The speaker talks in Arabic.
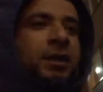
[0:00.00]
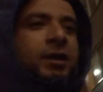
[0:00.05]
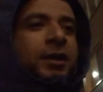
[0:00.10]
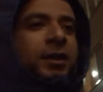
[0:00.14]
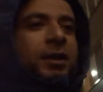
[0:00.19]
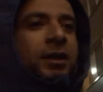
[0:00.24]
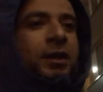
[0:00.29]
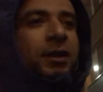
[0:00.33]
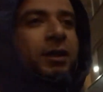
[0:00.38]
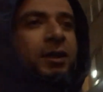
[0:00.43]

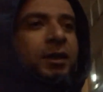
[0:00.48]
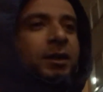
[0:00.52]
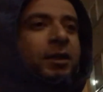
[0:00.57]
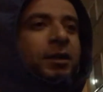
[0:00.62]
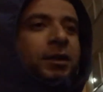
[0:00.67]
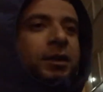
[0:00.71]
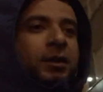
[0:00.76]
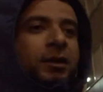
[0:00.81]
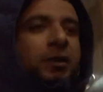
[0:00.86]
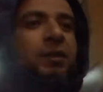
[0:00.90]

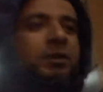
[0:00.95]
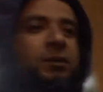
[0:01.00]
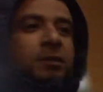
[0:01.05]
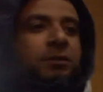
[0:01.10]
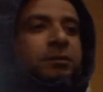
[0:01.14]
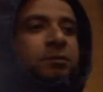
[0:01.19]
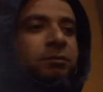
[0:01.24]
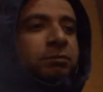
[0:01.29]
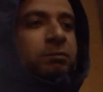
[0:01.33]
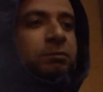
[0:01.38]
آه
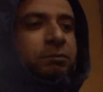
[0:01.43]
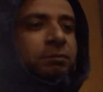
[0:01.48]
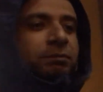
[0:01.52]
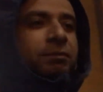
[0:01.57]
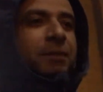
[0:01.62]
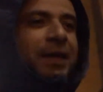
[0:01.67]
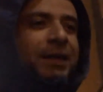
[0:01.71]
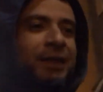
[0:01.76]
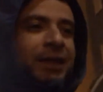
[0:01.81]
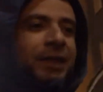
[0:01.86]

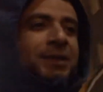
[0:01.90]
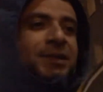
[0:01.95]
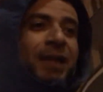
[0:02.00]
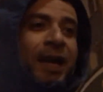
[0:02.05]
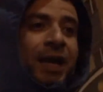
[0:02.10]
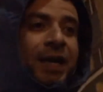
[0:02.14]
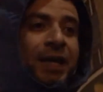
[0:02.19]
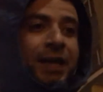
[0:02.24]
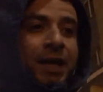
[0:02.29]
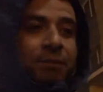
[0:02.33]
مركز
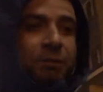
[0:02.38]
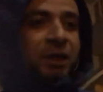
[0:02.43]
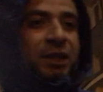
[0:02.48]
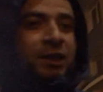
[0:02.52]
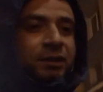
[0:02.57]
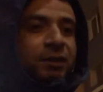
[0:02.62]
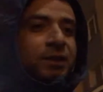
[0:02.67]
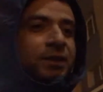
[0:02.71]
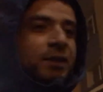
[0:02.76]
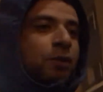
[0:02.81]

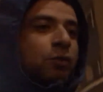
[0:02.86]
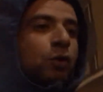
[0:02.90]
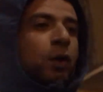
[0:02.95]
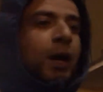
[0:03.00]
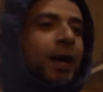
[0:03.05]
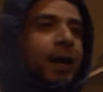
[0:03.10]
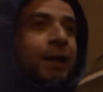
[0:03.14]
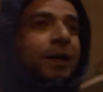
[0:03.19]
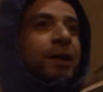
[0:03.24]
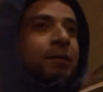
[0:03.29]
عالمي تسوق
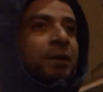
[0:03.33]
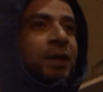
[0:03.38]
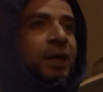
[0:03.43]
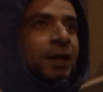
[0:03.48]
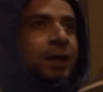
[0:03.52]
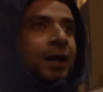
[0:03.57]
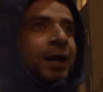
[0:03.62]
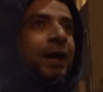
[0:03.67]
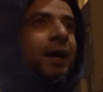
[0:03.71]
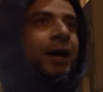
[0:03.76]
عالمي
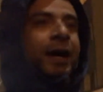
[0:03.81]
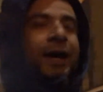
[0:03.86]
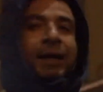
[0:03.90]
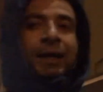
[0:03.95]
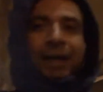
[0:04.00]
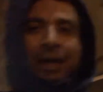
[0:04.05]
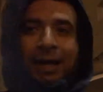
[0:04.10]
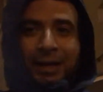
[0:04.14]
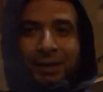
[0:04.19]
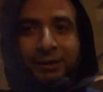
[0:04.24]

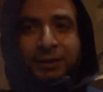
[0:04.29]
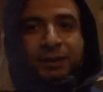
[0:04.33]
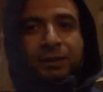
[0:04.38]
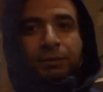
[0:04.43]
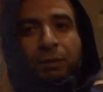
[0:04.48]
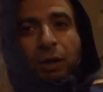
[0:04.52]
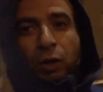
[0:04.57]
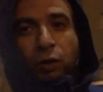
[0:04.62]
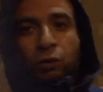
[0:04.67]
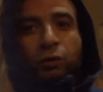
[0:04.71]
على قد
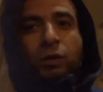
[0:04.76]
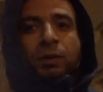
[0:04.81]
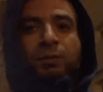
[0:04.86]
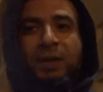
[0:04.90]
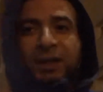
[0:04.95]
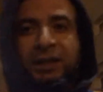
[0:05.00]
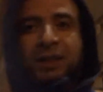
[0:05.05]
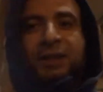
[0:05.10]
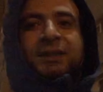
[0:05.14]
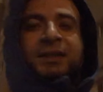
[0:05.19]
ما هو
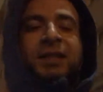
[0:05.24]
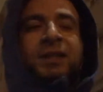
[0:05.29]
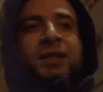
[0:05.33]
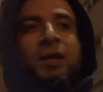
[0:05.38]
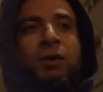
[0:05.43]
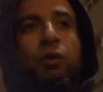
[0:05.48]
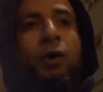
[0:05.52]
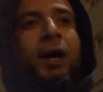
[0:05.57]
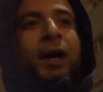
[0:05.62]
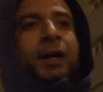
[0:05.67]
مركز
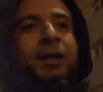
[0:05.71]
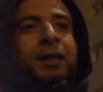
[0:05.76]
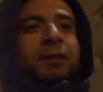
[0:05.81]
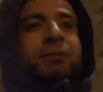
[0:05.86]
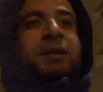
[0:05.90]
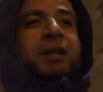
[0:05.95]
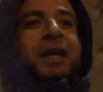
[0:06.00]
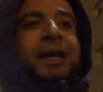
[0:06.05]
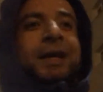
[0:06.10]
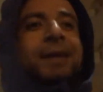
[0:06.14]
تسوق
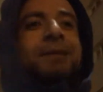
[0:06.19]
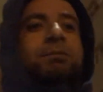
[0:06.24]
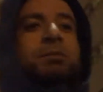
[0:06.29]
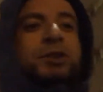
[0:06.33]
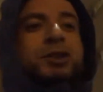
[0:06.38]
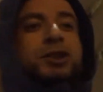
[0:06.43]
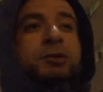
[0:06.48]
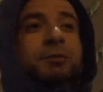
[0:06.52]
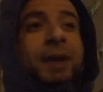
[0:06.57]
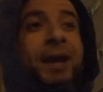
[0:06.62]
عالمي لكن
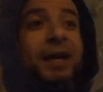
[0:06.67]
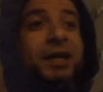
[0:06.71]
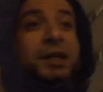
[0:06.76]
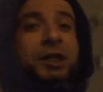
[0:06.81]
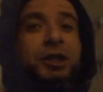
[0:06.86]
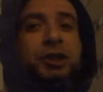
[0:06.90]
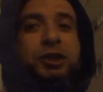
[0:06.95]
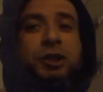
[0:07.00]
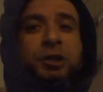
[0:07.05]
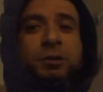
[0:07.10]
مش
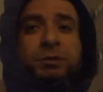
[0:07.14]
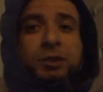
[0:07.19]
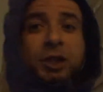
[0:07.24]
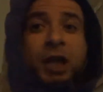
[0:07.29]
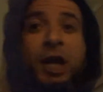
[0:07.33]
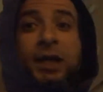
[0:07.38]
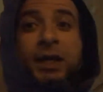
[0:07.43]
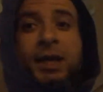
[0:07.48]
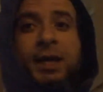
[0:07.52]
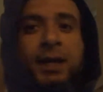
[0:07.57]
معيشه مش
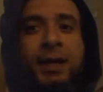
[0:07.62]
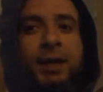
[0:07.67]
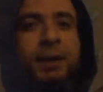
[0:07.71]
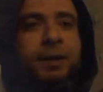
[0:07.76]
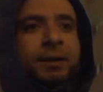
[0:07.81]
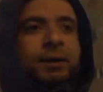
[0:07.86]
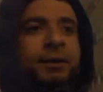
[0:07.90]
حياه